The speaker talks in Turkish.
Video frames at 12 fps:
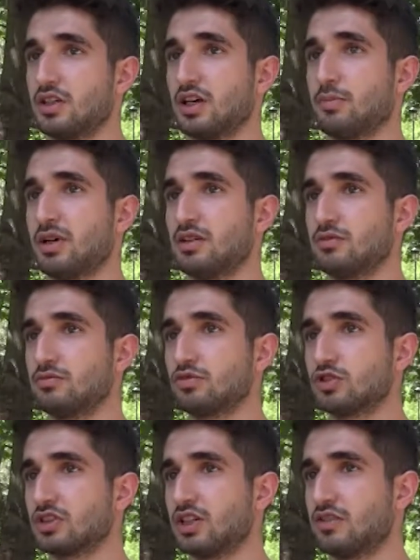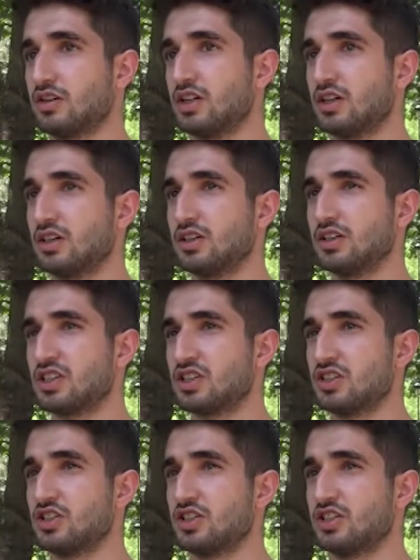Ya ben bu sınava
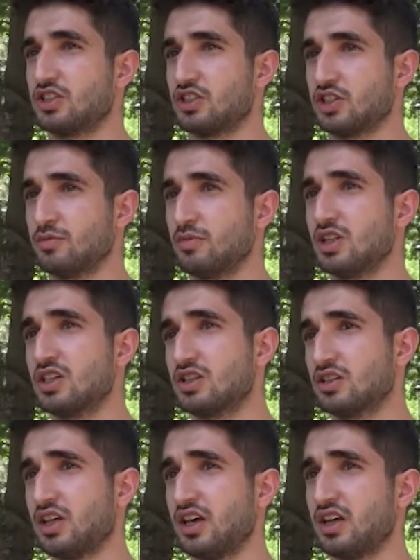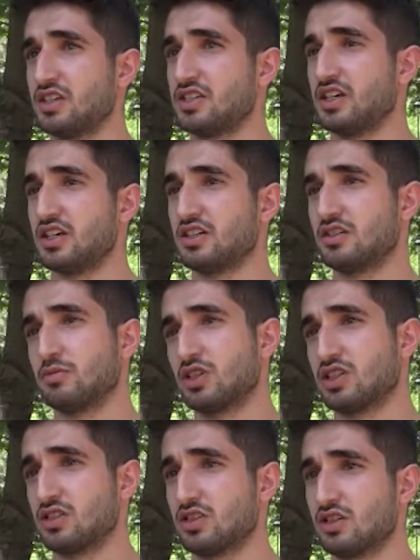ikinci gidişim. İlkinde YGS'ye girdim,
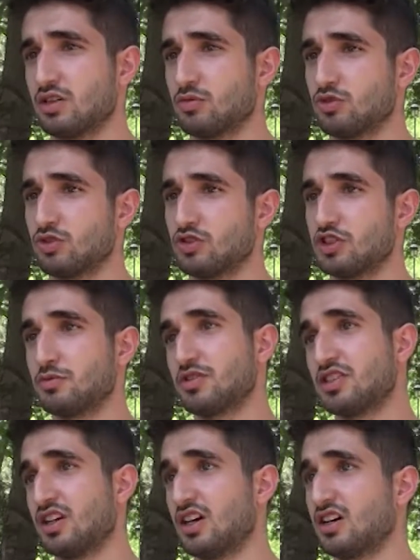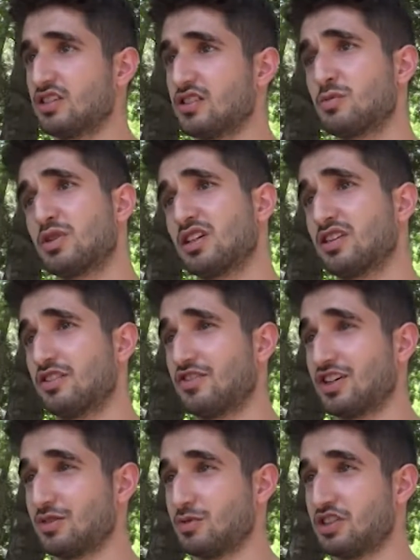ikincisinde bunu. Şimdi seneye kalsam tekrar
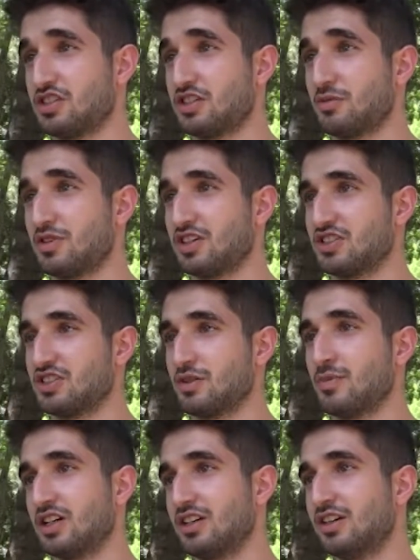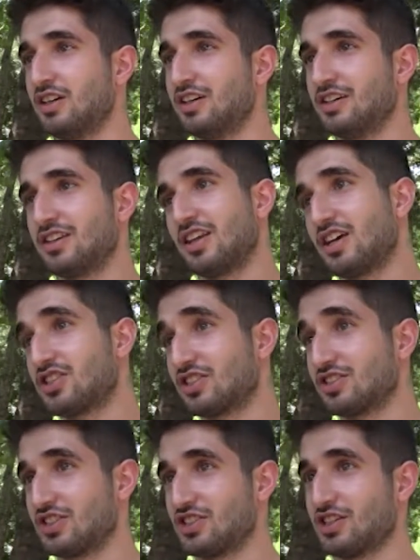farklı bir sisteme gireceğim. Hani neye
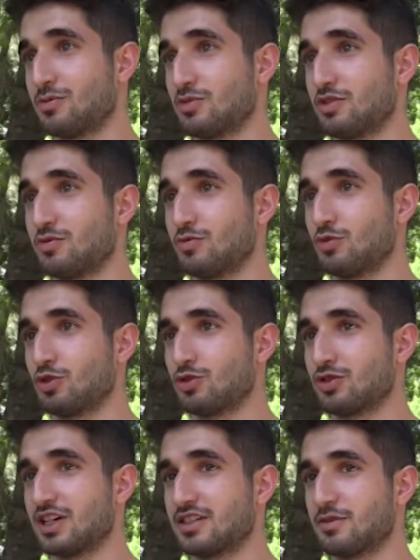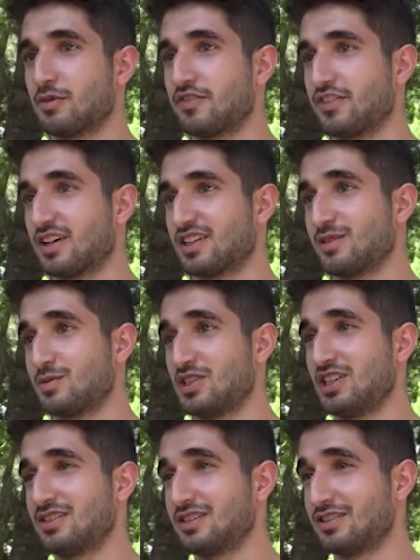çalışacağımızı bilmiyoruz. Her zaman farklı bir
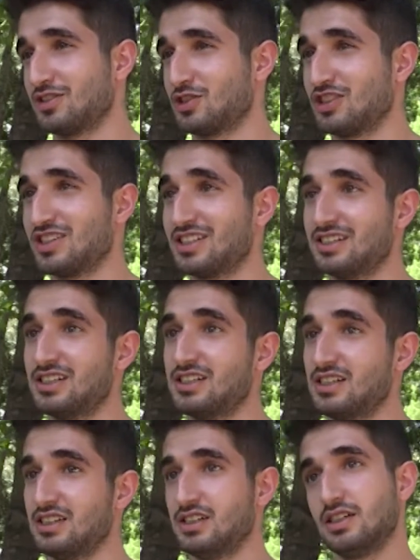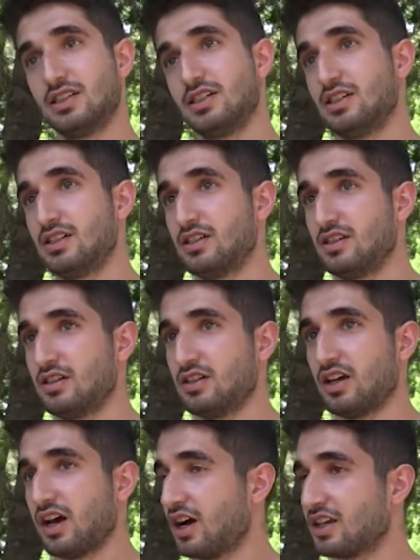şeye çalışınca
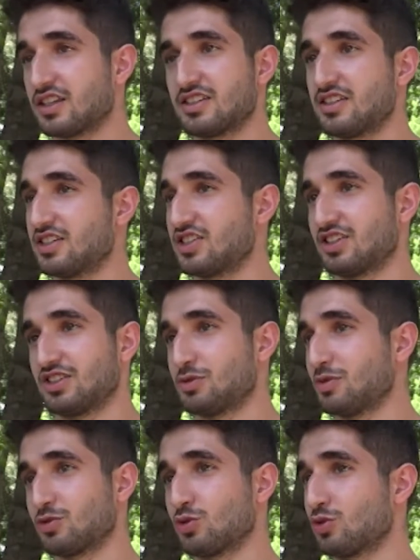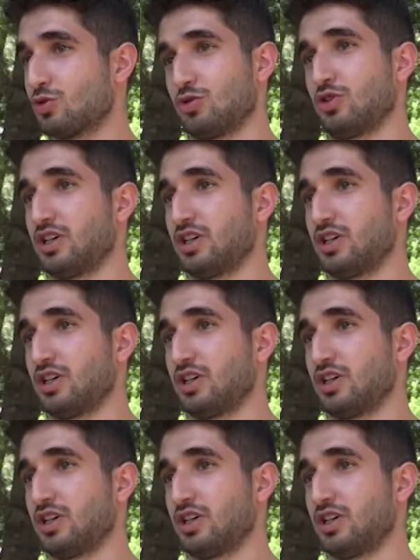hangisine çalışmak zor oluyor